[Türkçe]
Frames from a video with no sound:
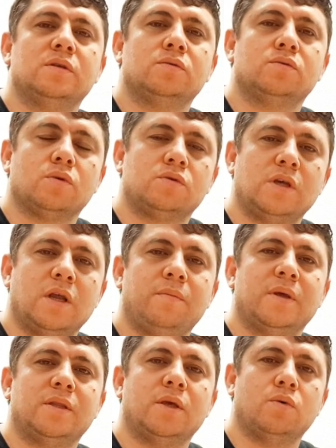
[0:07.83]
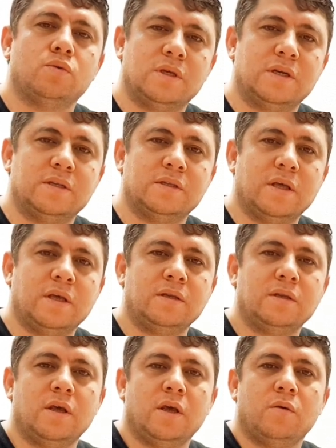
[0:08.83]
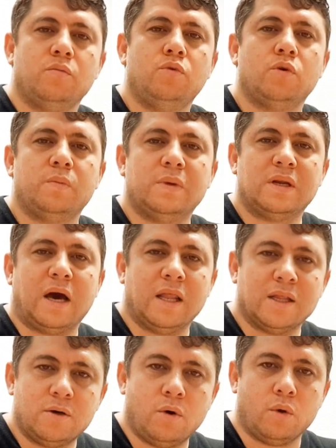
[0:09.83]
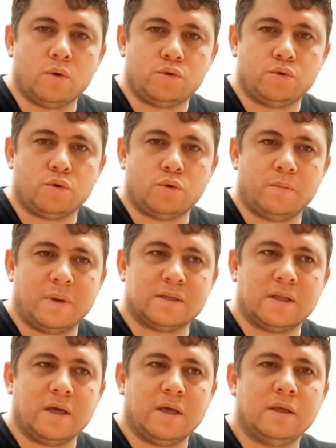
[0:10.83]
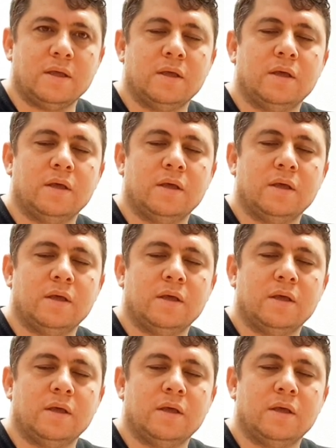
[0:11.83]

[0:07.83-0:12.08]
sosyal medya üzerinden büyük bir algı oluşturulmakta.